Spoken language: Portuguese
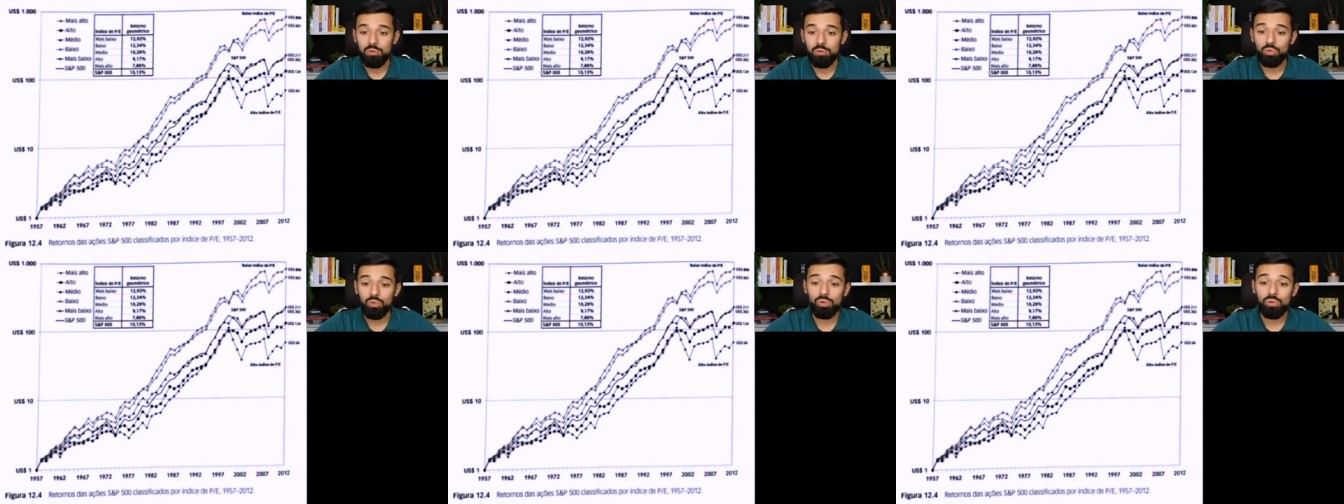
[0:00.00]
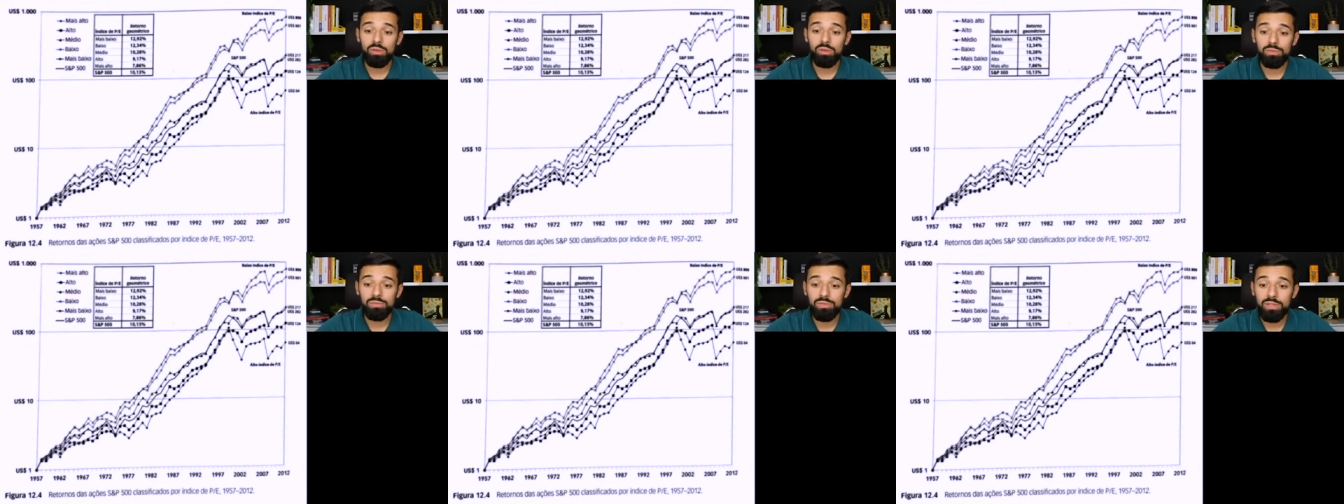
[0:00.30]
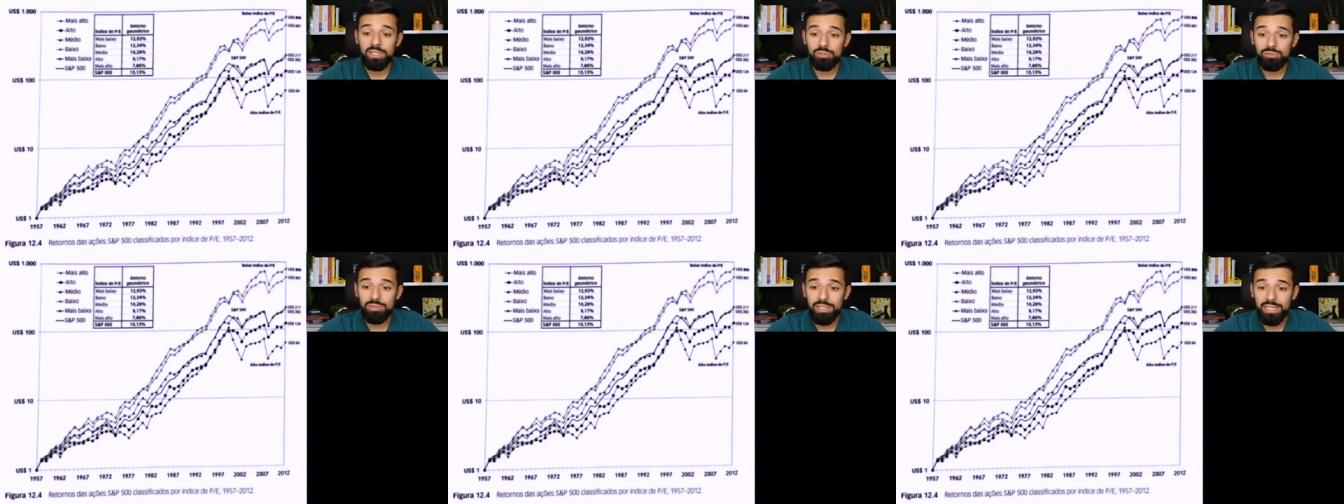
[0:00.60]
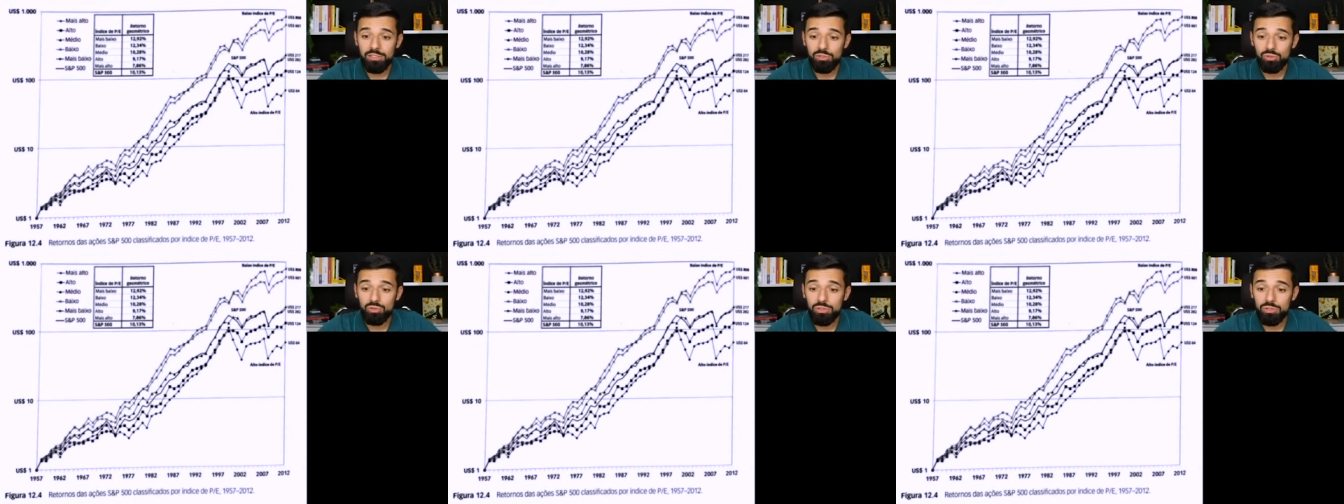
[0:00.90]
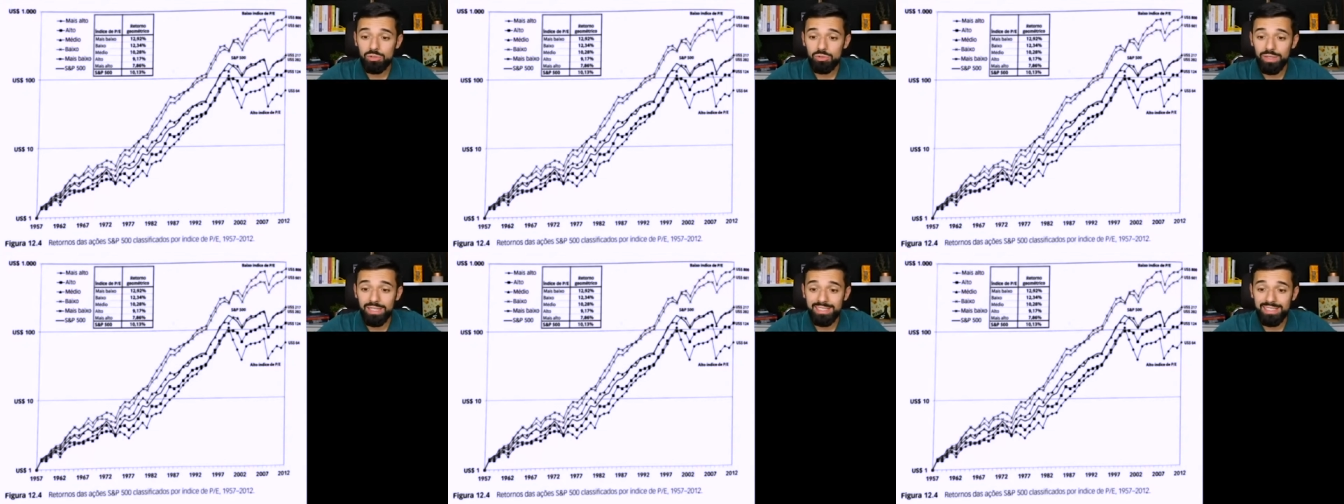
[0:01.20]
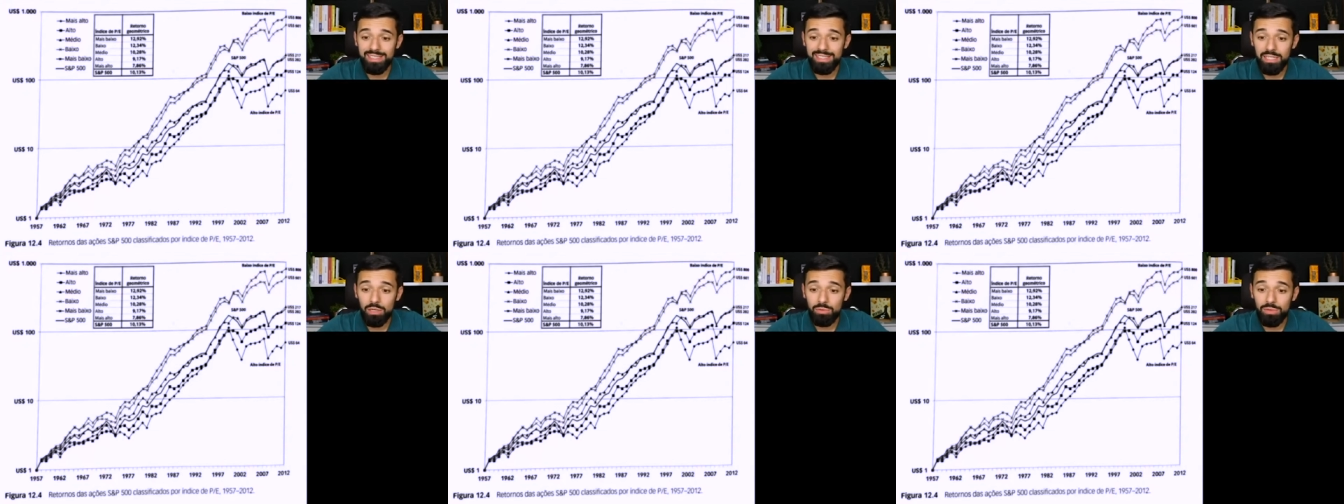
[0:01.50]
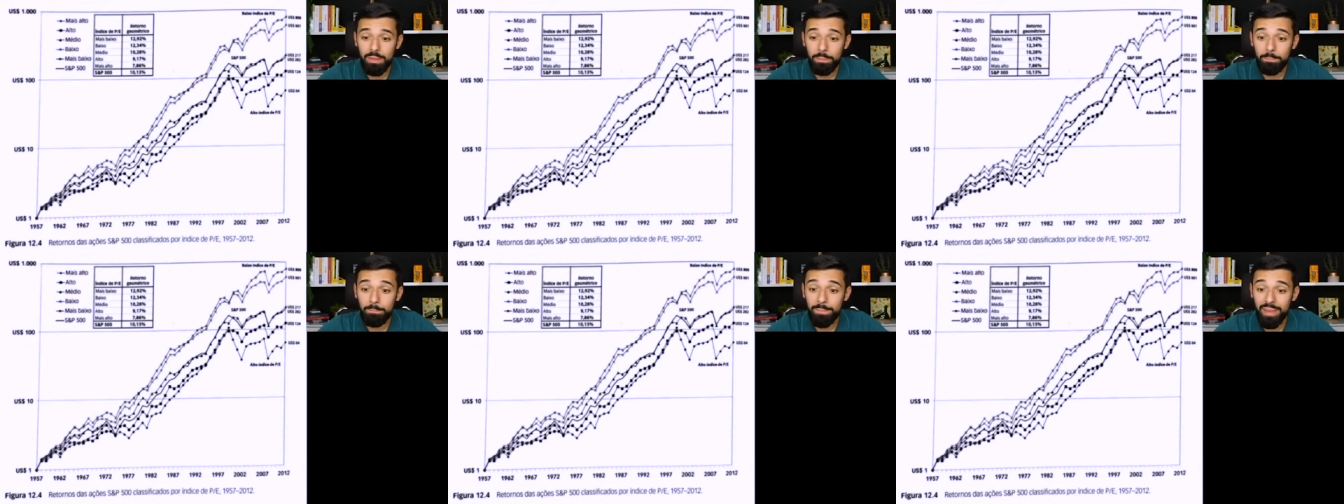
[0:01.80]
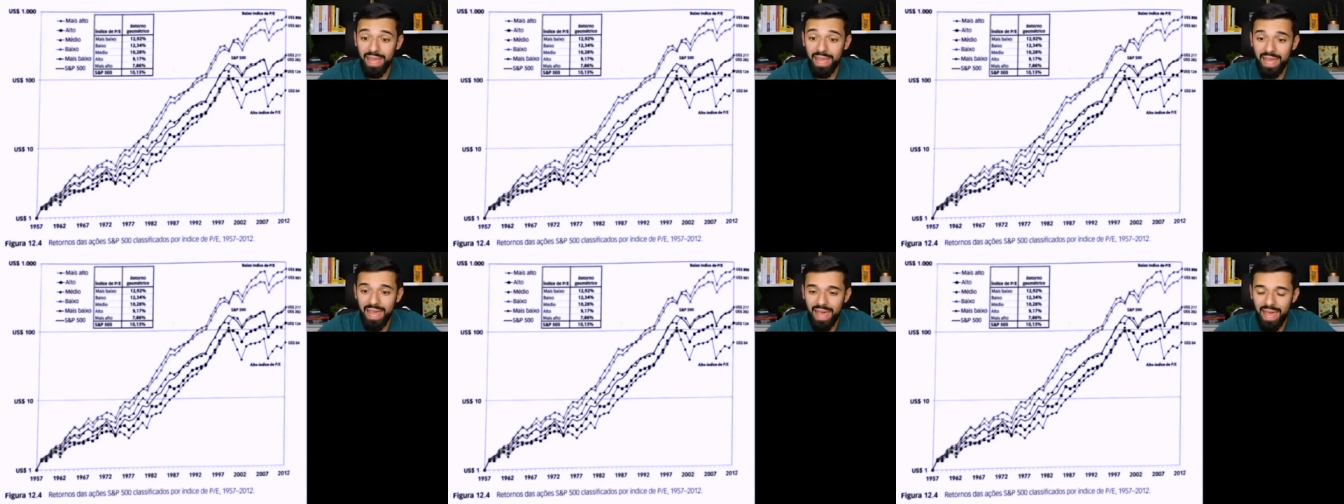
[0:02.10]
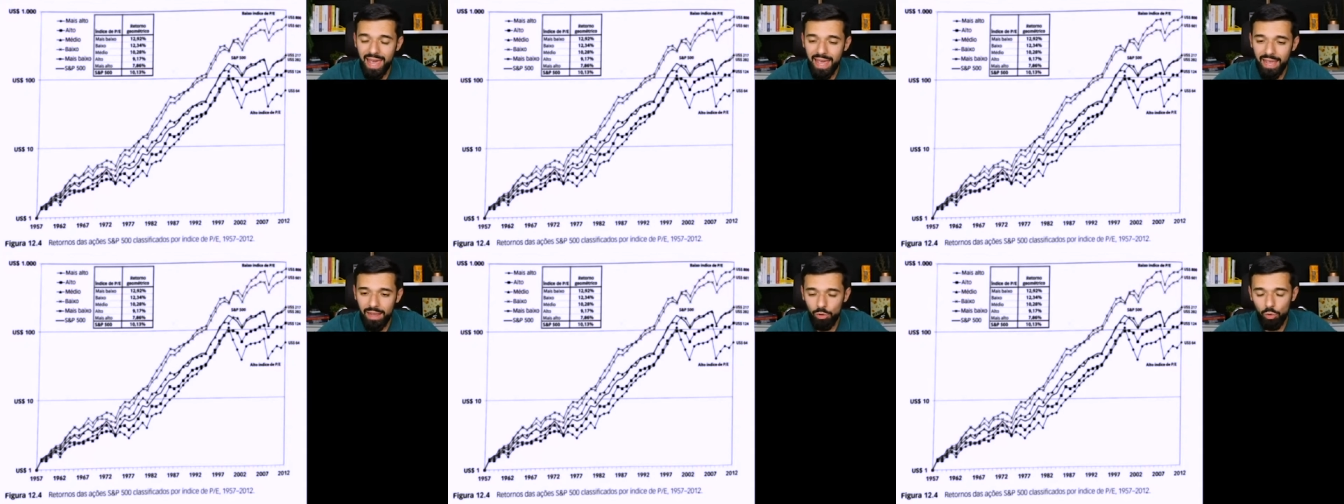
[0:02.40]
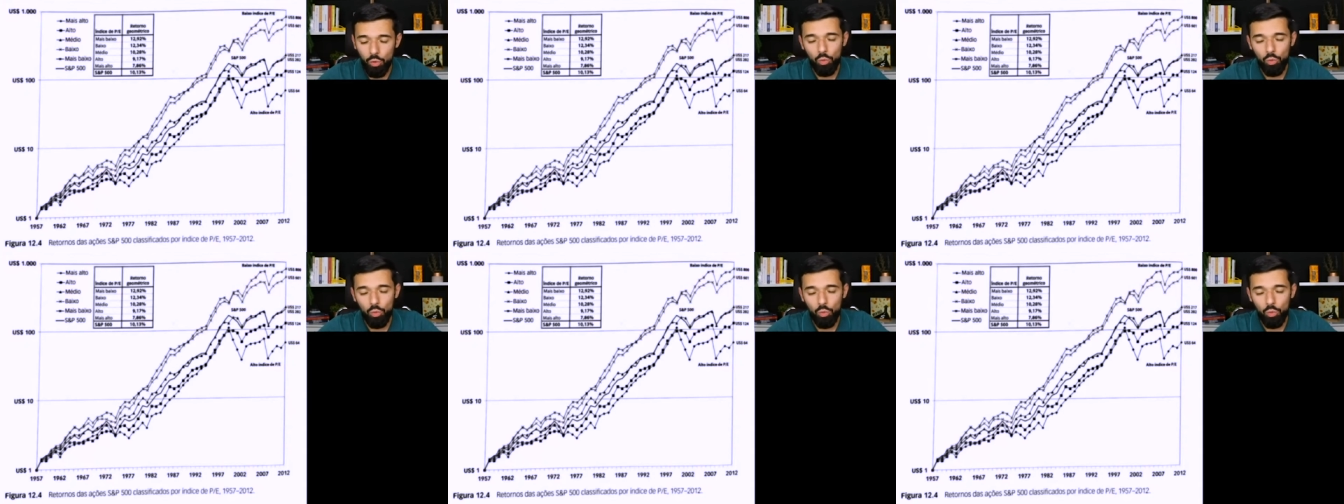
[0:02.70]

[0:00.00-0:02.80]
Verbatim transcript: Quando eu invisto em ações com esse tal de PE